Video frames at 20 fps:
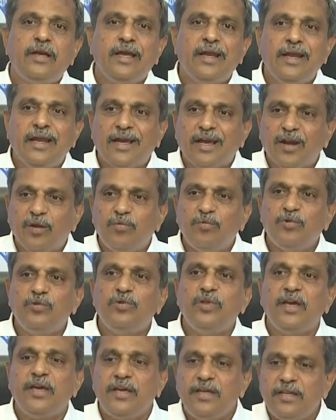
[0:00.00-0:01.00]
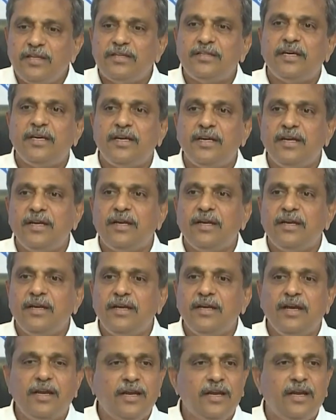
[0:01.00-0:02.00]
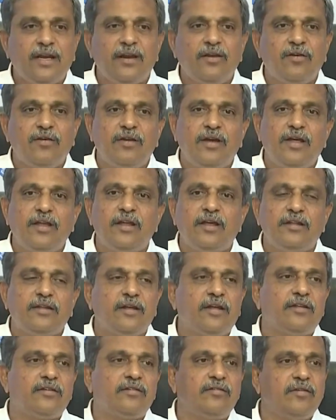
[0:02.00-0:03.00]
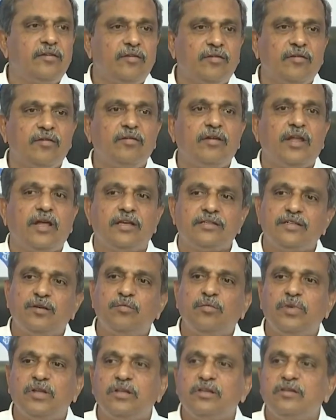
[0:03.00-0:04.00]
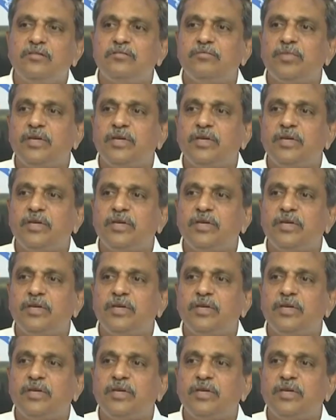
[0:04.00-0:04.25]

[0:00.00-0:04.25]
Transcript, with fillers: ఎన్నికల ముందే ఇది జరిగి ఈ ఎన్నికల్లోనే ఏదైనా తేలుతుంది అనుకోవడం అది అసంబద్ధం